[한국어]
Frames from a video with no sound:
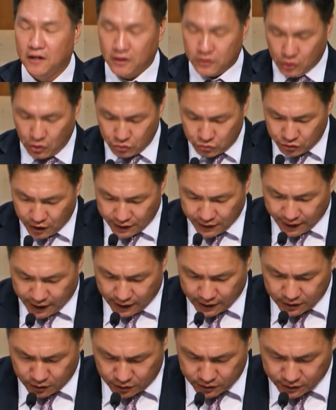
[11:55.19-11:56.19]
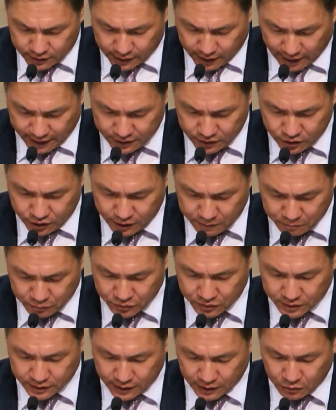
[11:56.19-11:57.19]
결국에 내가 그것을 간절히
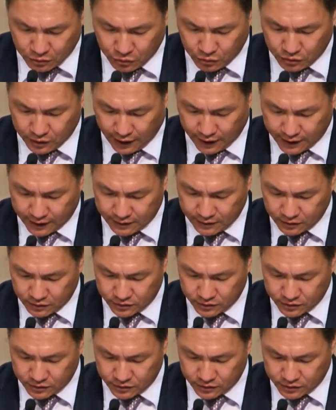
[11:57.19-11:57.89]
붙잡고 나가는